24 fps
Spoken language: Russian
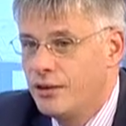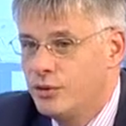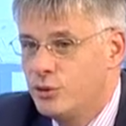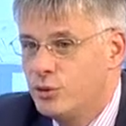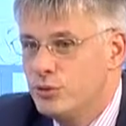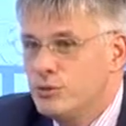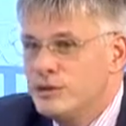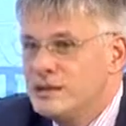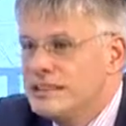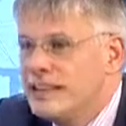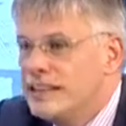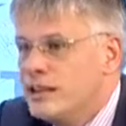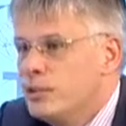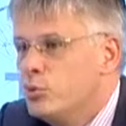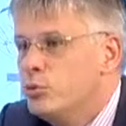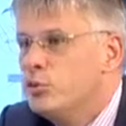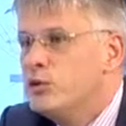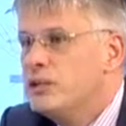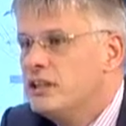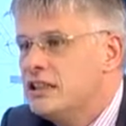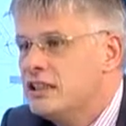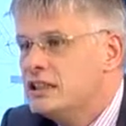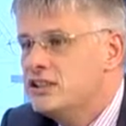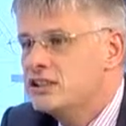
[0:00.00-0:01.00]
ну вот
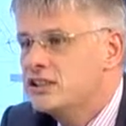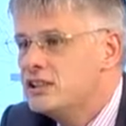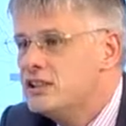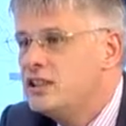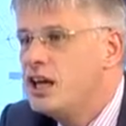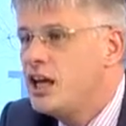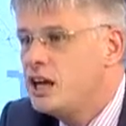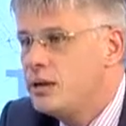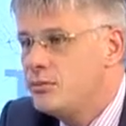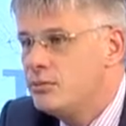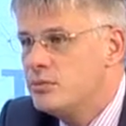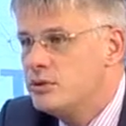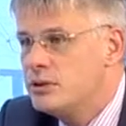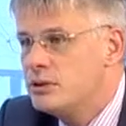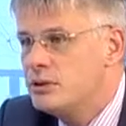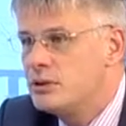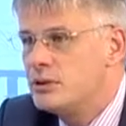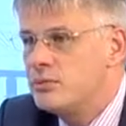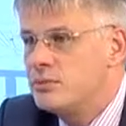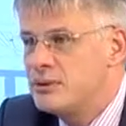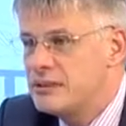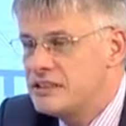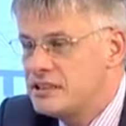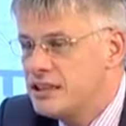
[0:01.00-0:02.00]
наиболее
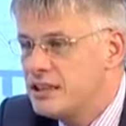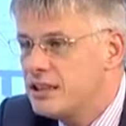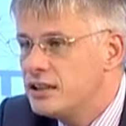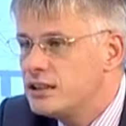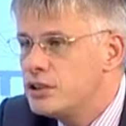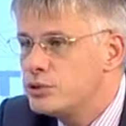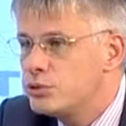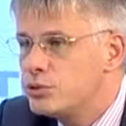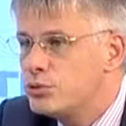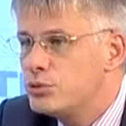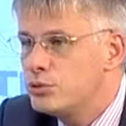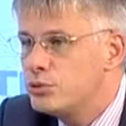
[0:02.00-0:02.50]
желаемые пациенты с той